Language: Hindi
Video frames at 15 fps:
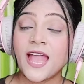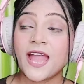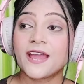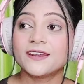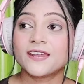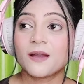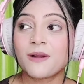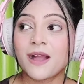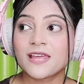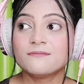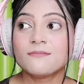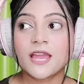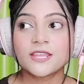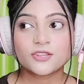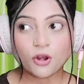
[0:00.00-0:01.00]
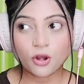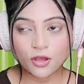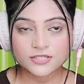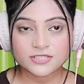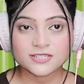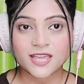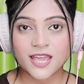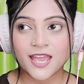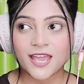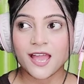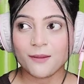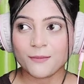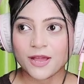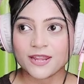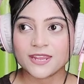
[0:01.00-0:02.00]
एंड हमारी माइथोलॉजी है
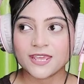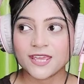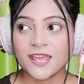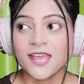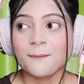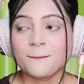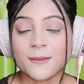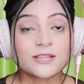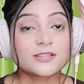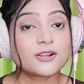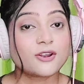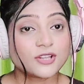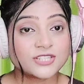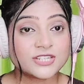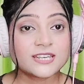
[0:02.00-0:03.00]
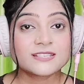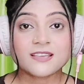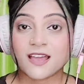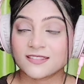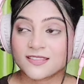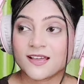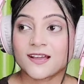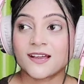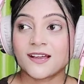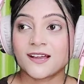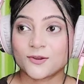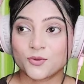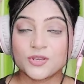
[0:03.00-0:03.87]
हमारे माइथोलॉजी के साथ आ,